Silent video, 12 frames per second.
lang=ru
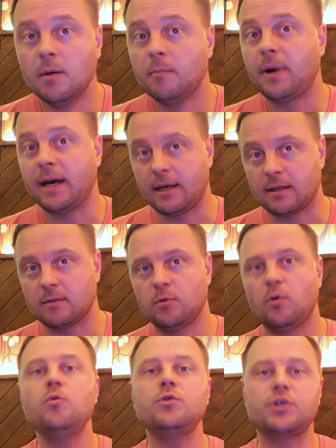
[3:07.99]

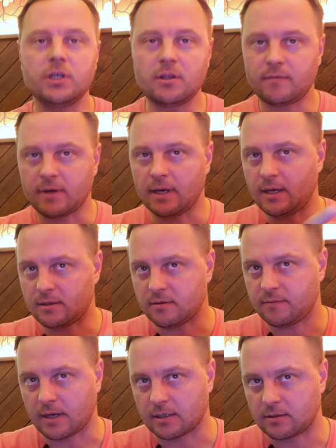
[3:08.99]
Поэтому, учитывая эти
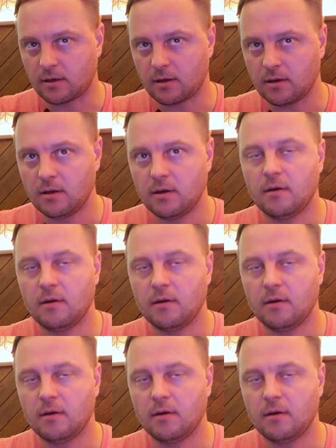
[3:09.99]
факторы,